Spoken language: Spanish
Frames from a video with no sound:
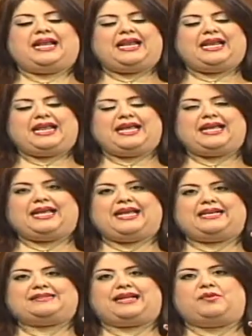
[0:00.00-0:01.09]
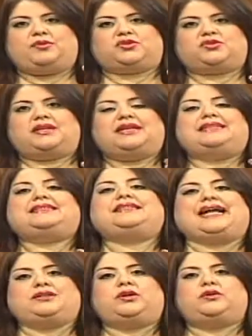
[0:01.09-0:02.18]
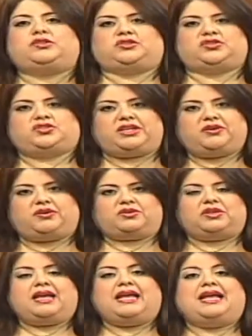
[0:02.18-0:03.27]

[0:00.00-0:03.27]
le estamos dando a nuestros hijos